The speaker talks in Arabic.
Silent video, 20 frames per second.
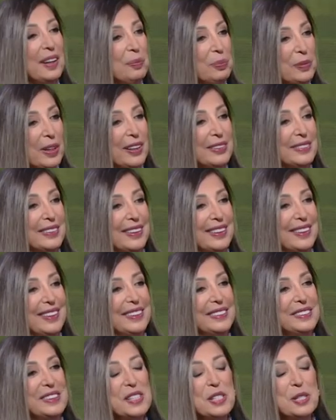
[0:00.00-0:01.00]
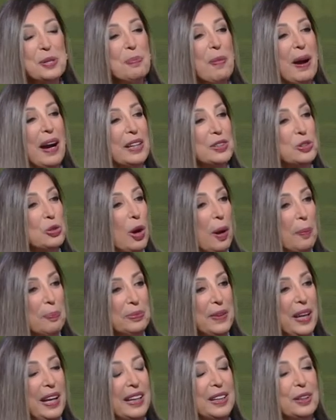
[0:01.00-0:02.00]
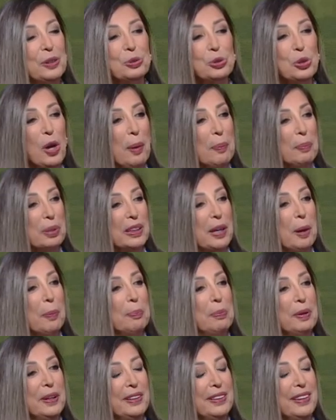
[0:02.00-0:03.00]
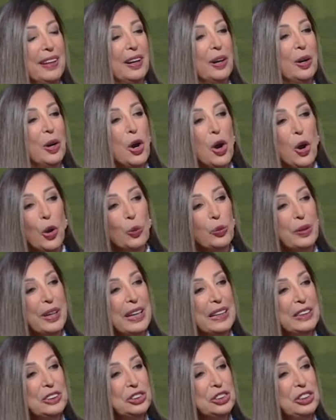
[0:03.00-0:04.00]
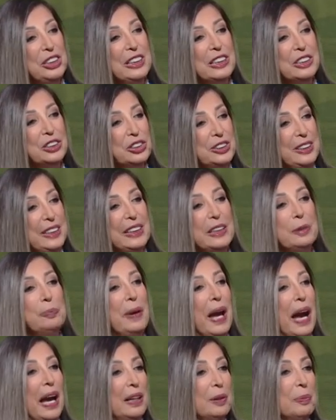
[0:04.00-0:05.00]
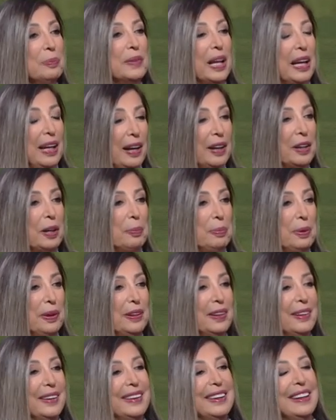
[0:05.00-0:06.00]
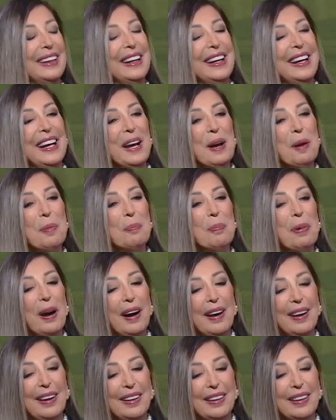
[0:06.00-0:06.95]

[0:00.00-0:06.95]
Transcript: مناطرة نسمع شو عم تحكي وشو عم بتخبرنا وكان شيء جديد بعالمنا العربي مم. بقى